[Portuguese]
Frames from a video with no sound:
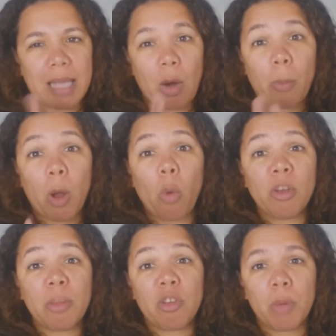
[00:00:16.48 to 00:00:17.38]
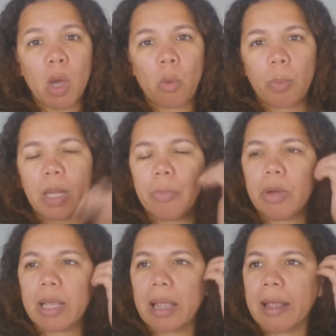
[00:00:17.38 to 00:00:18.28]
Quero comprar algumas também de manga comprida
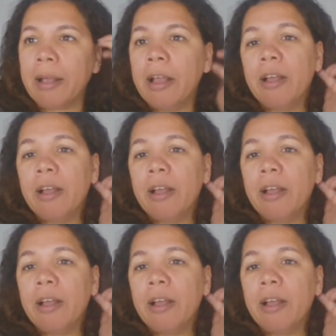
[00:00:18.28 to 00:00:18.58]
porque